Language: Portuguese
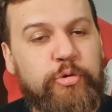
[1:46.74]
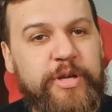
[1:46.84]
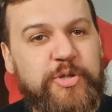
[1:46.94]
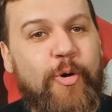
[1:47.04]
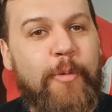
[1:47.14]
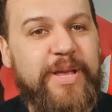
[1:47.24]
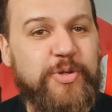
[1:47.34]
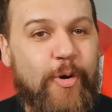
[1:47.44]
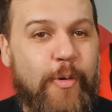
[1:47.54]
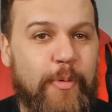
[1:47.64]
Tudo isso
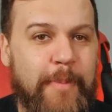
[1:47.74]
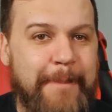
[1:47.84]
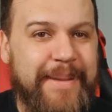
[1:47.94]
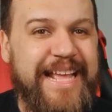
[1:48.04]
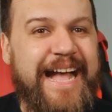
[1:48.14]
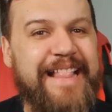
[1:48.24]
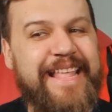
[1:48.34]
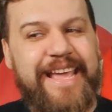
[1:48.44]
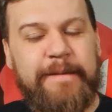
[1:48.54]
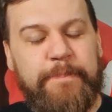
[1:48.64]
começou como uma
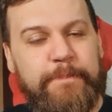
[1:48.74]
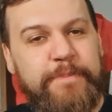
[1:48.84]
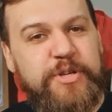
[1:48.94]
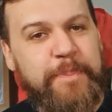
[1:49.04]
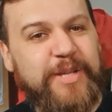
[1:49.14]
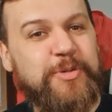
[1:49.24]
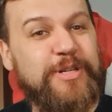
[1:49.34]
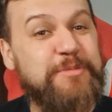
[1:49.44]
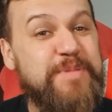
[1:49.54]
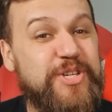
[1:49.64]
brincadeira de
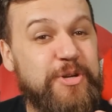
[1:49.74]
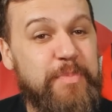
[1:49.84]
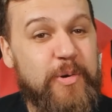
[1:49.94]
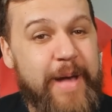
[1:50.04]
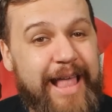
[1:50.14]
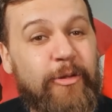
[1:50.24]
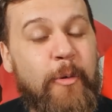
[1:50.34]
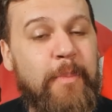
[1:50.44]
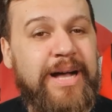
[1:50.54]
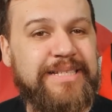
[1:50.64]
pessoas pedindo pro
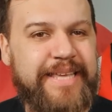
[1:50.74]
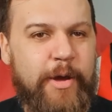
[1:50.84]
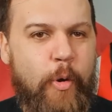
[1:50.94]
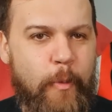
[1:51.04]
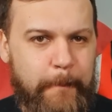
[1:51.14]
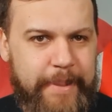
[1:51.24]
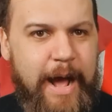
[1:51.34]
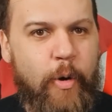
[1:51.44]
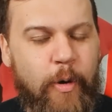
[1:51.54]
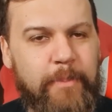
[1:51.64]
Elon Musk
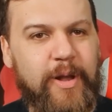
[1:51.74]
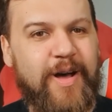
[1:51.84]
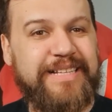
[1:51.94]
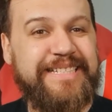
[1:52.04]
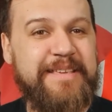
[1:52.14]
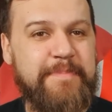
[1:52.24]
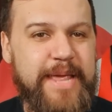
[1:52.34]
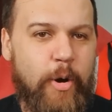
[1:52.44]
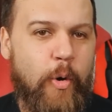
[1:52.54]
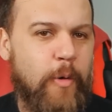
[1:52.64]
comprar o Roblox
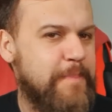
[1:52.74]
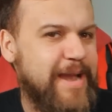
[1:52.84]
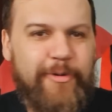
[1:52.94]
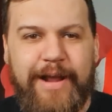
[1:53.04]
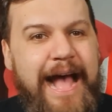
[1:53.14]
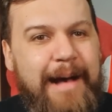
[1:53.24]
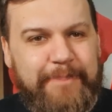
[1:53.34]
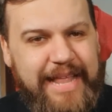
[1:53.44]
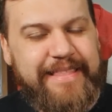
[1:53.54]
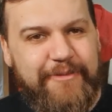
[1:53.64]
me, ou melhorar a
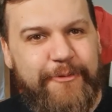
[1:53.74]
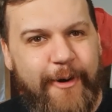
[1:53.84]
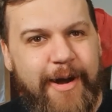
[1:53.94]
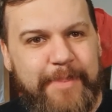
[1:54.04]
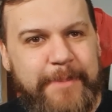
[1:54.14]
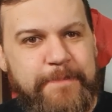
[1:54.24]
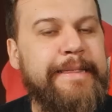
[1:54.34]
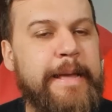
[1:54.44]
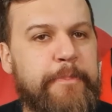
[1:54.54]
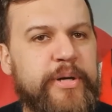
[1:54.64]
plataforma.
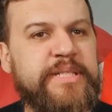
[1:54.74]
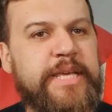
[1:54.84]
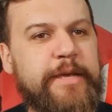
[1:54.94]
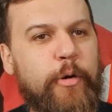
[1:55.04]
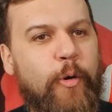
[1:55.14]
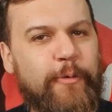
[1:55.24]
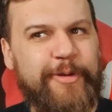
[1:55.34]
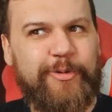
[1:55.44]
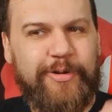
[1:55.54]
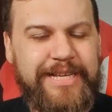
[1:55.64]
Depois que
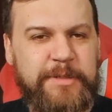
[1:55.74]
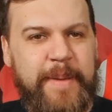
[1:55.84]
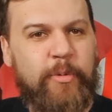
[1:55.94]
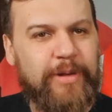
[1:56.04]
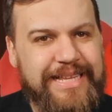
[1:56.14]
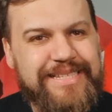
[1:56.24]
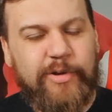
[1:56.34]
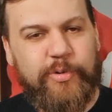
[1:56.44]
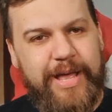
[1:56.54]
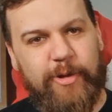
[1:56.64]
houve toda a
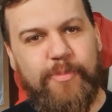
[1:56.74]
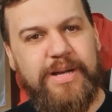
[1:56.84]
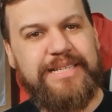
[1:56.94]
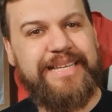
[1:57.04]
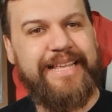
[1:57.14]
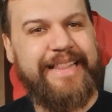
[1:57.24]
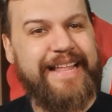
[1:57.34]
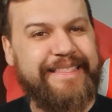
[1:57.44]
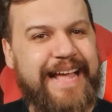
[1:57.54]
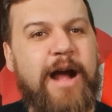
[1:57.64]
especulação do Elon Musk
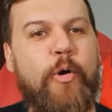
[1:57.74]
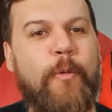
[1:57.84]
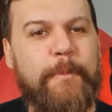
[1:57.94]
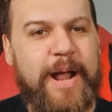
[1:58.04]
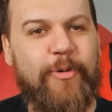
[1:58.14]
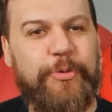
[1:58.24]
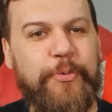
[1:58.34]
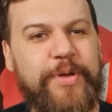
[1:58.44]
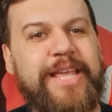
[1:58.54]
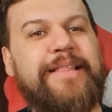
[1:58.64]
tentar comprar o
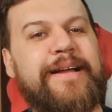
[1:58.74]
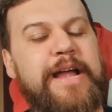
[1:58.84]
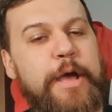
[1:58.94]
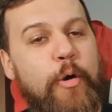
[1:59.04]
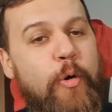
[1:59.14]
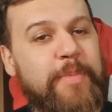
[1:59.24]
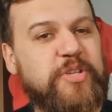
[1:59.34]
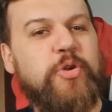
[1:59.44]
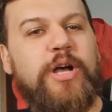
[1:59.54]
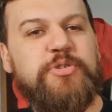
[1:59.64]
Twitter,
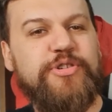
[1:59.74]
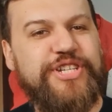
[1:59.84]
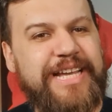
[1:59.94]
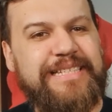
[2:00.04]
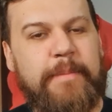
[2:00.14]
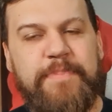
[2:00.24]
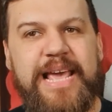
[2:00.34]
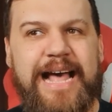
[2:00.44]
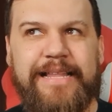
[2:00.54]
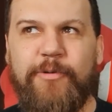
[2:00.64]
começou a surgir essa
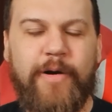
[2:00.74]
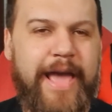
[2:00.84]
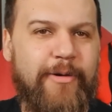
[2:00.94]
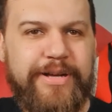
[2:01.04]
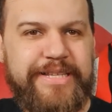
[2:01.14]
piada. Qualquer